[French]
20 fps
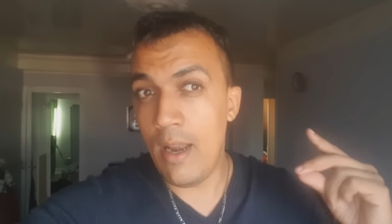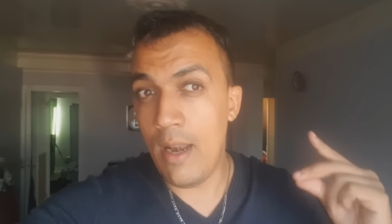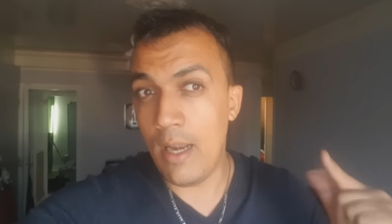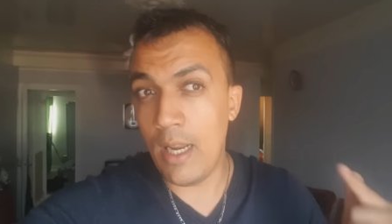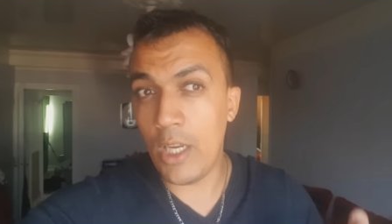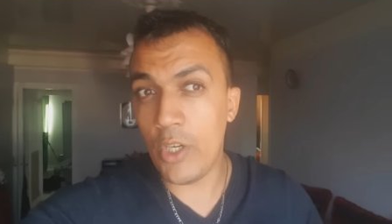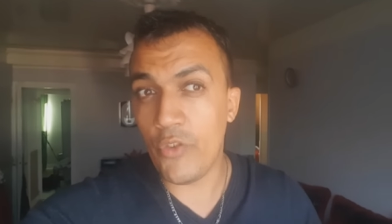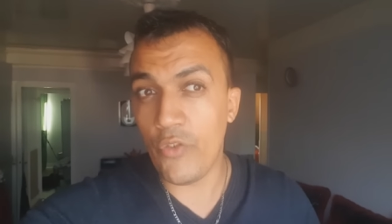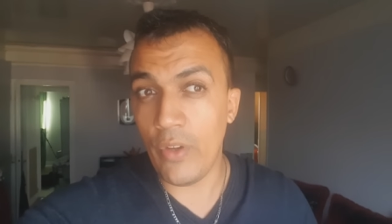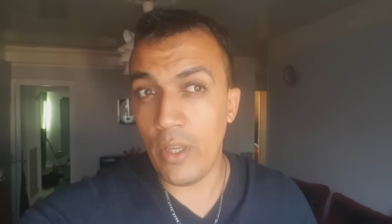
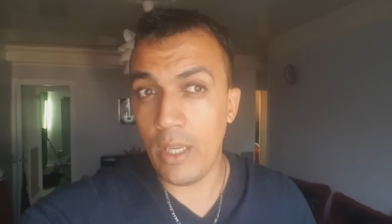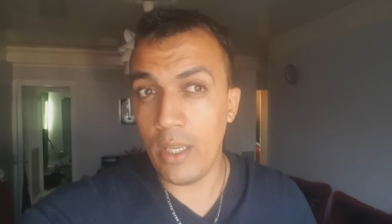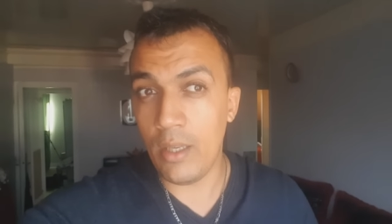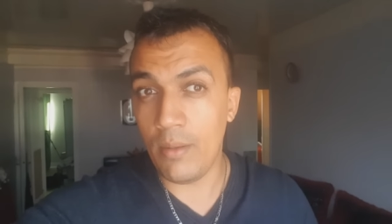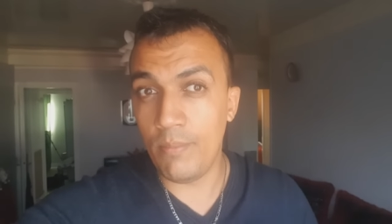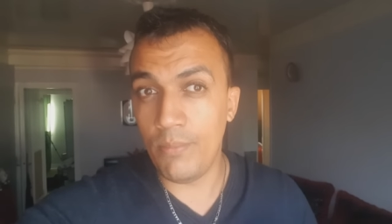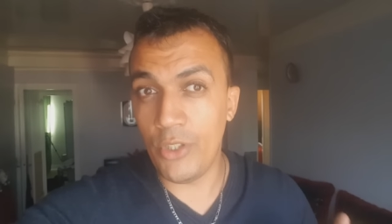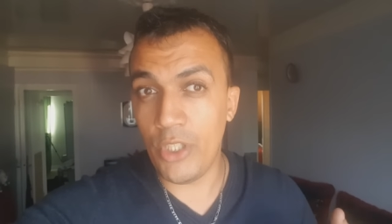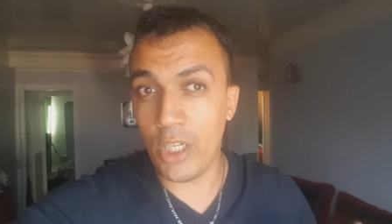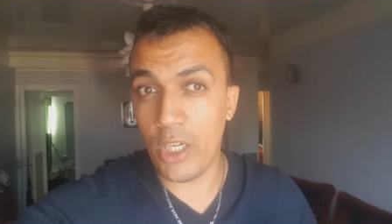Là, je vais
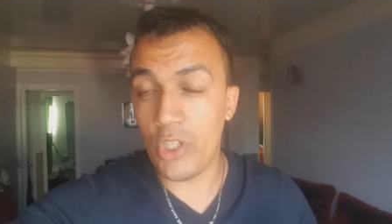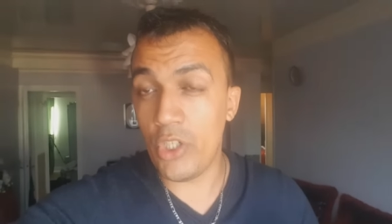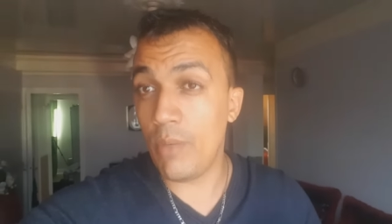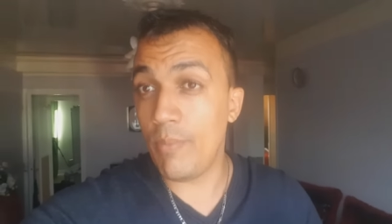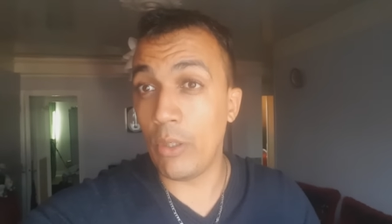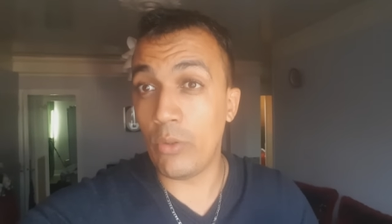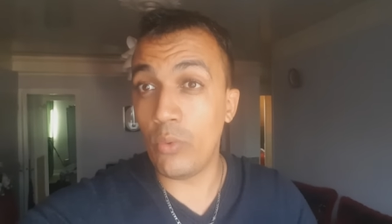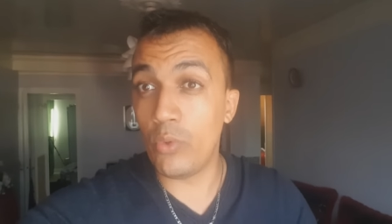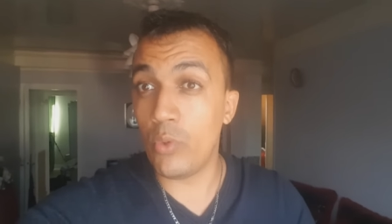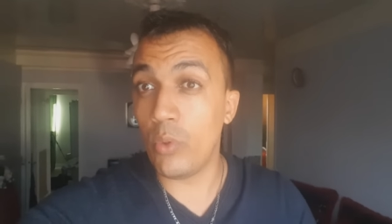euh, me diriger
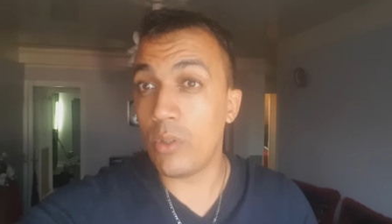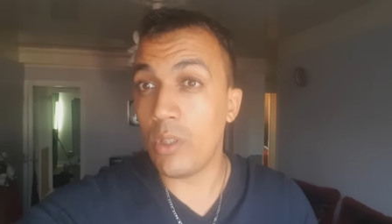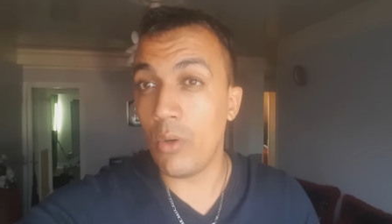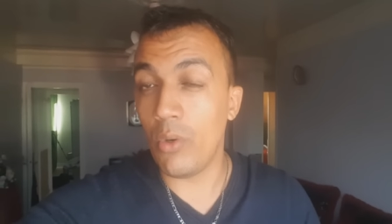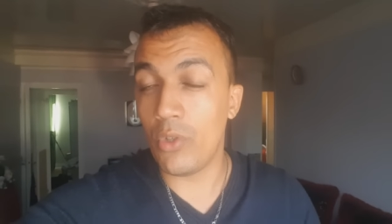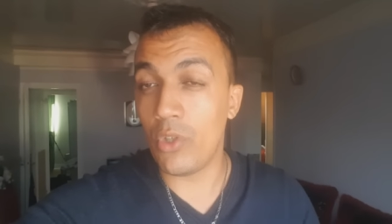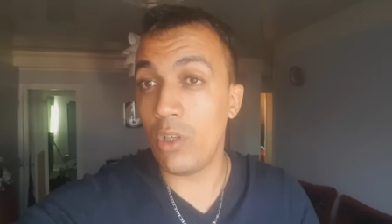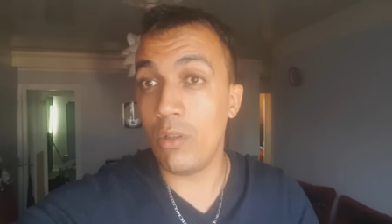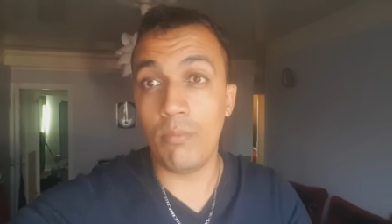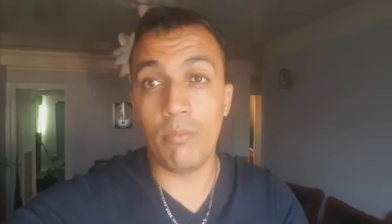bah, tout de suite à
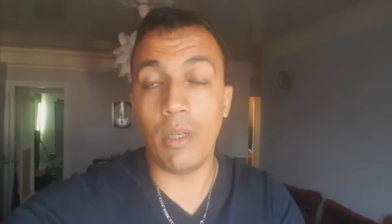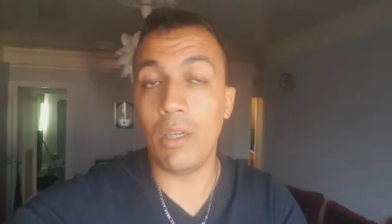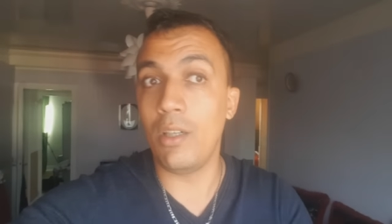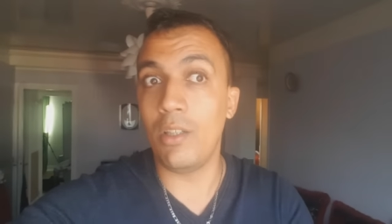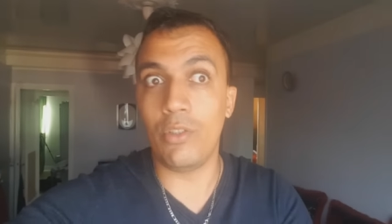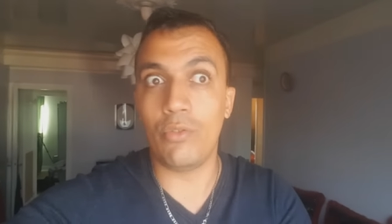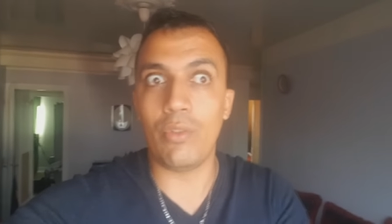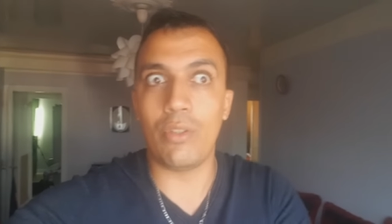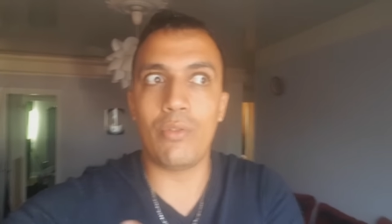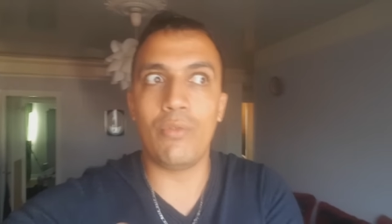Auchan. Bah,
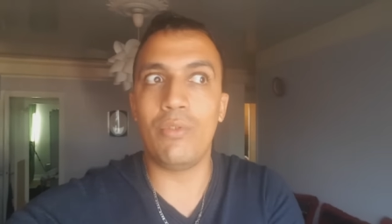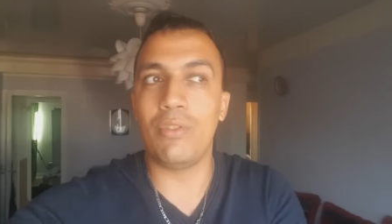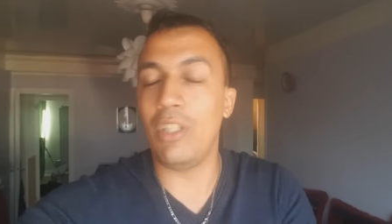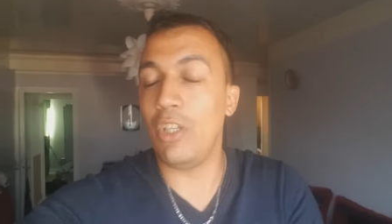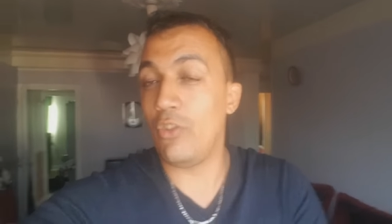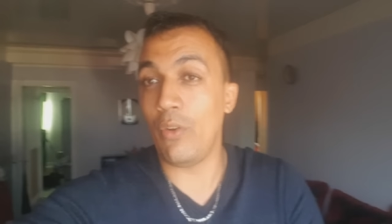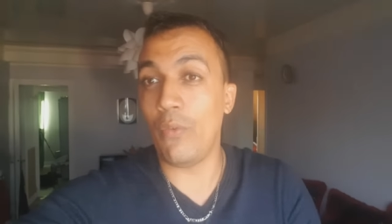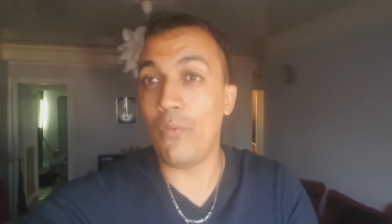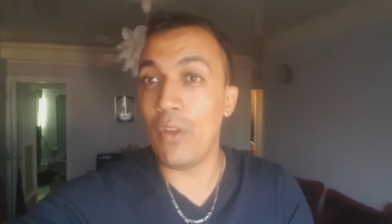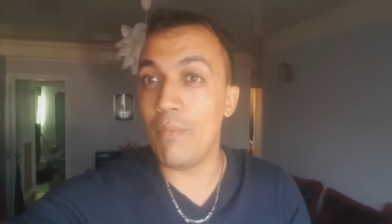de toute façon, je
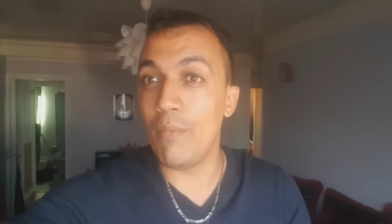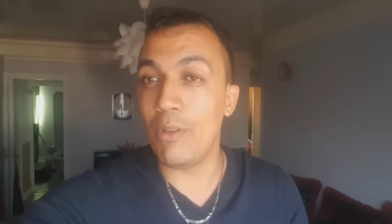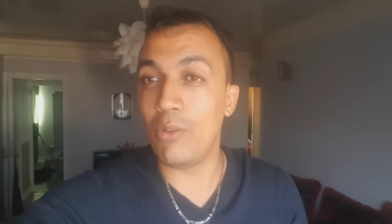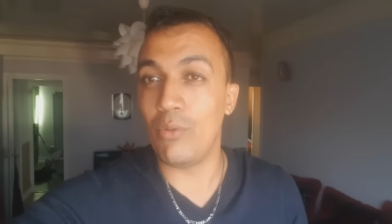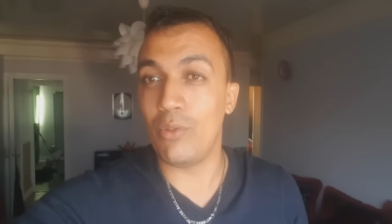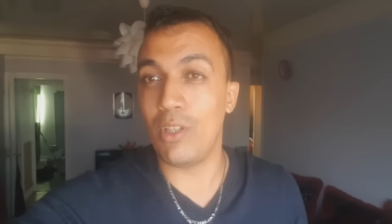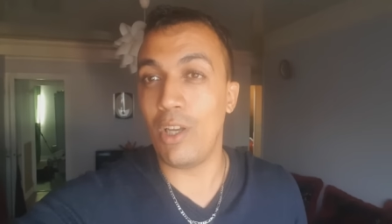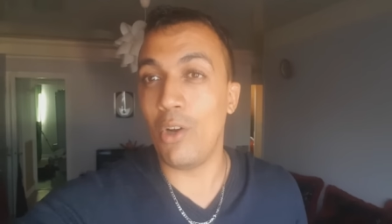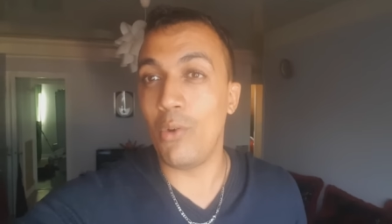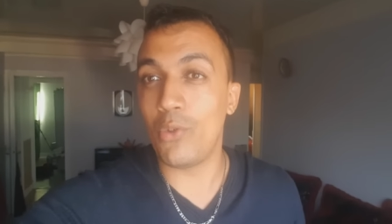vais filmer
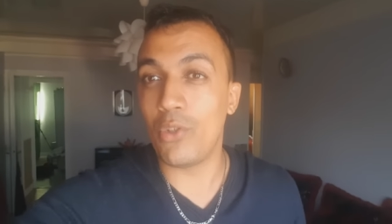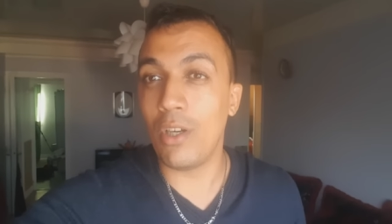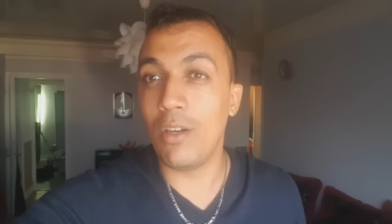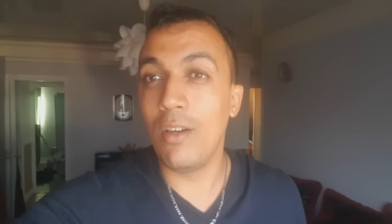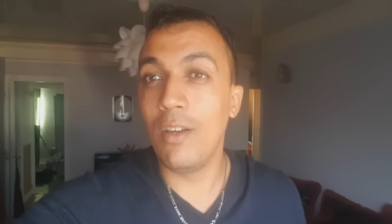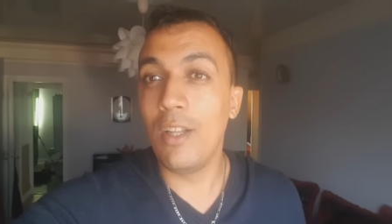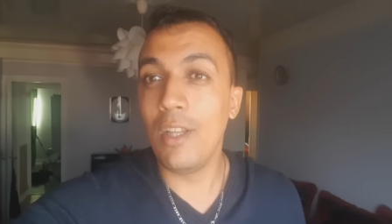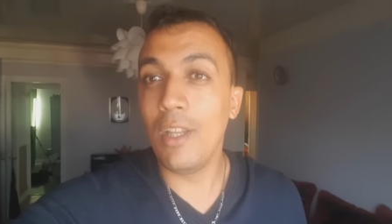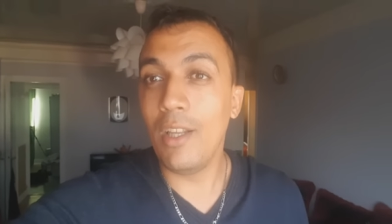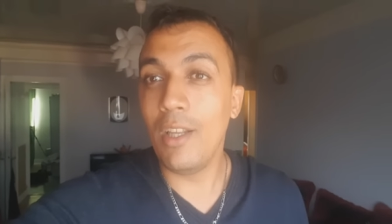tout ça à Auchan